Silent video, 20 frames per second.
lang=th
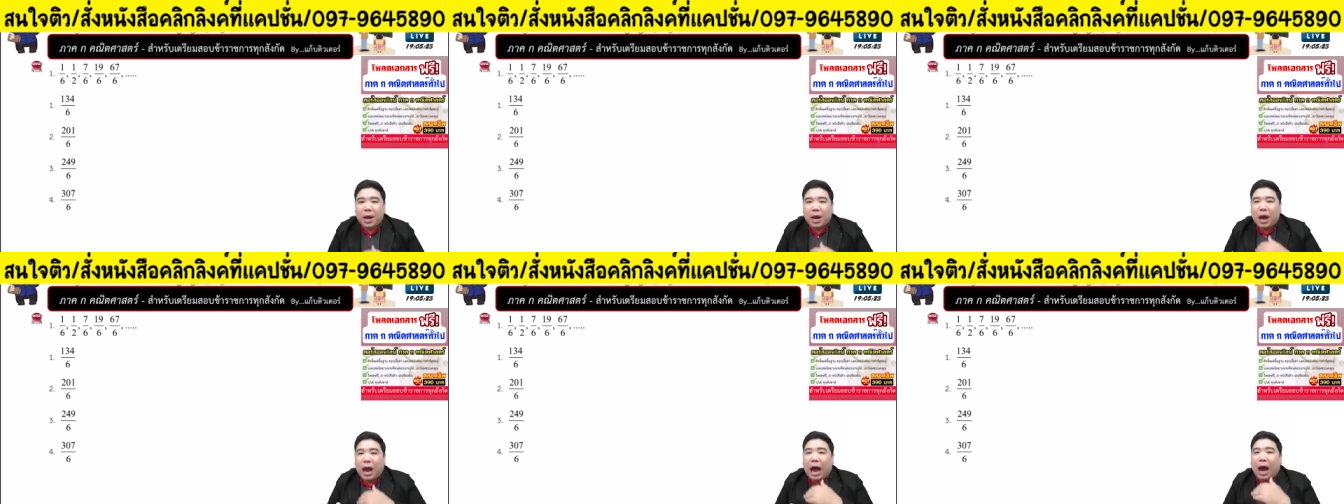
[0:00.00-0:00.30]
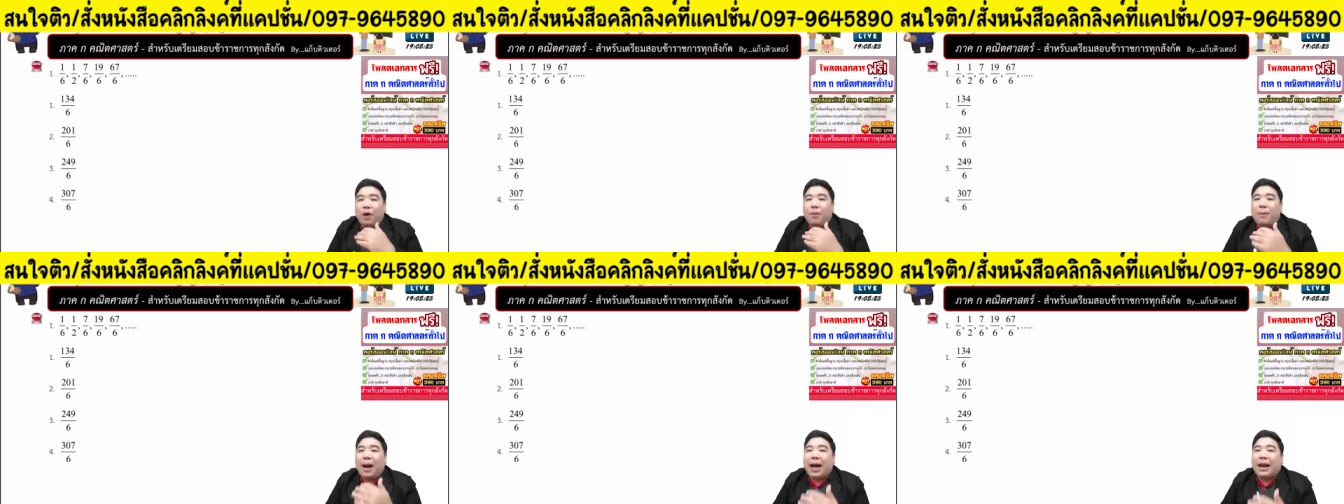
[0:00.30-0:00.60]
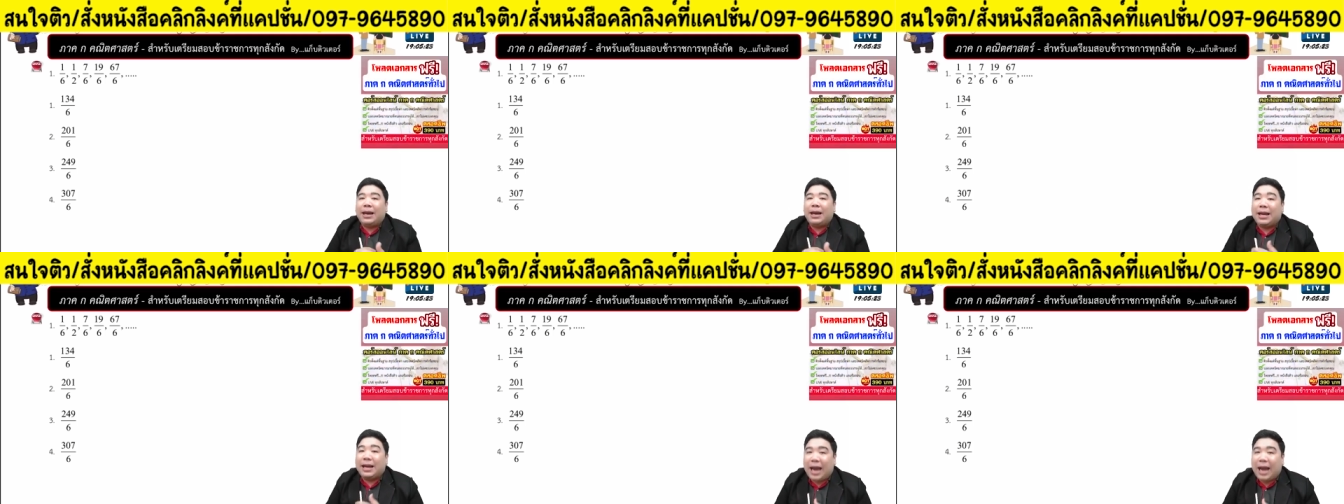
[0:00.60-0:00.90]
เอามา
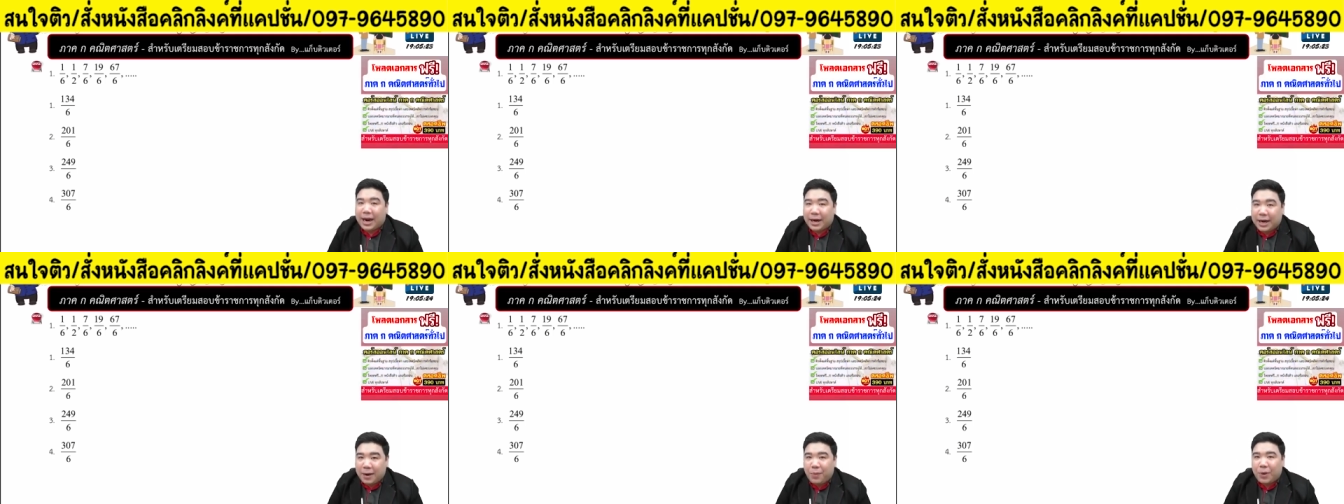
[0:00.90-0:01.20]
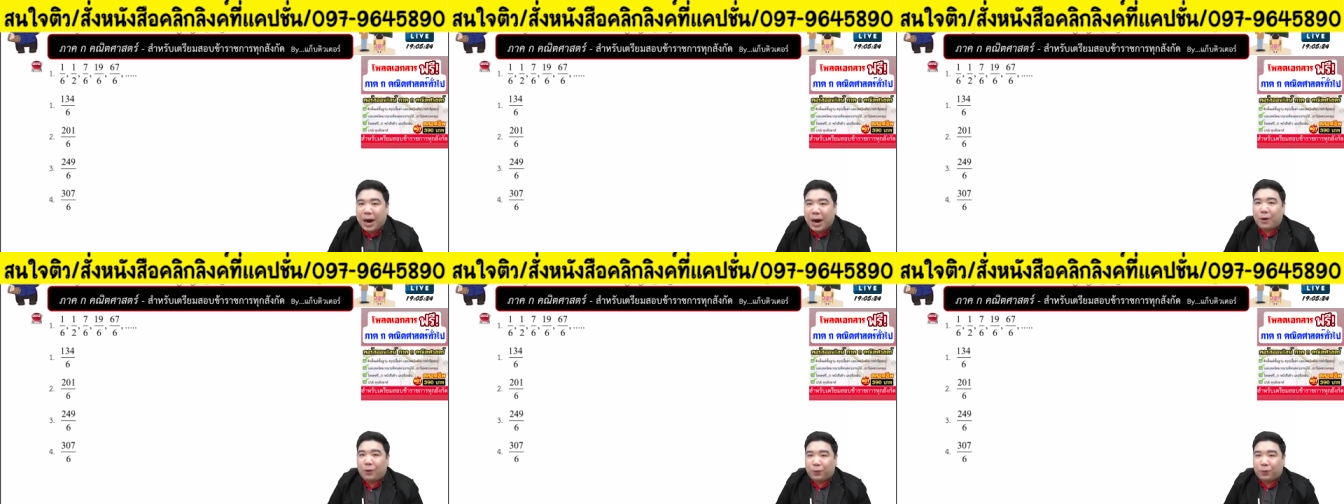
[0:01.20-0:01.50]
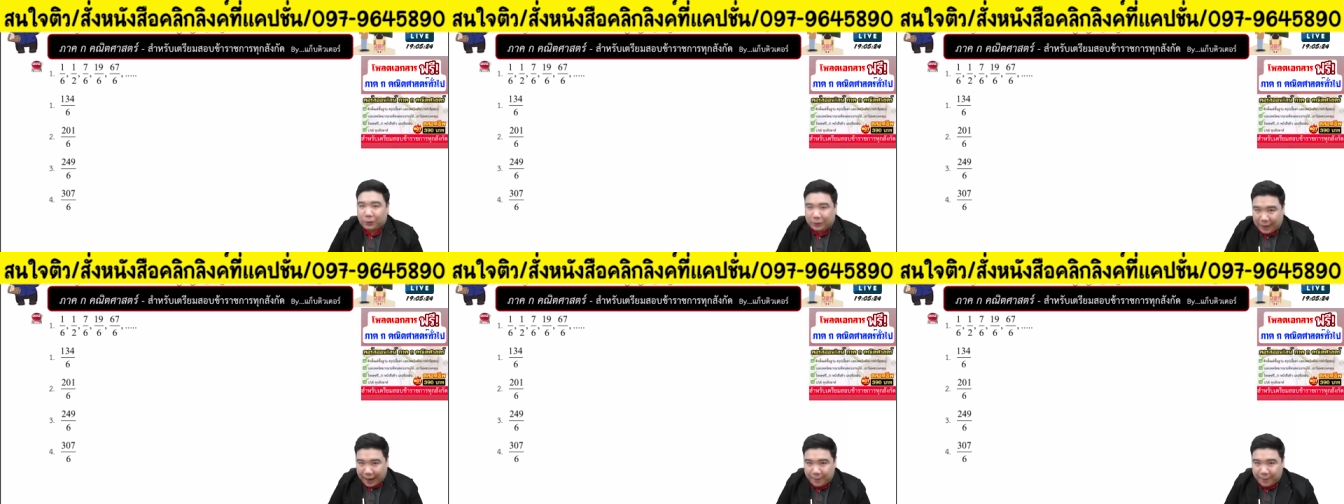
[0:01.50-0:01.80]
รีลันให้พวกเรา
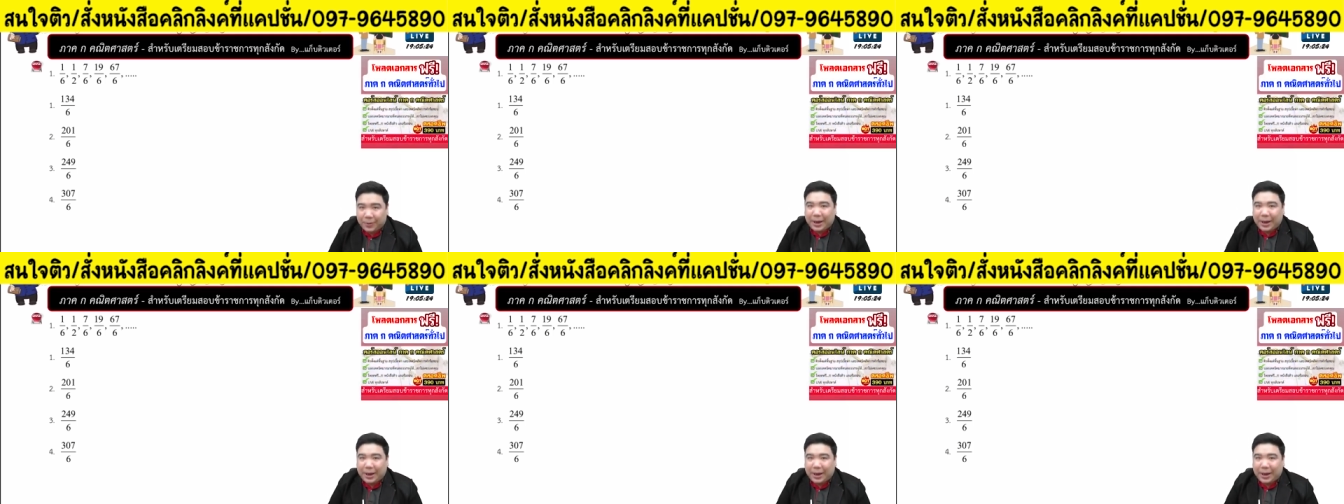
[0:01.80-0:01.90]
ทำ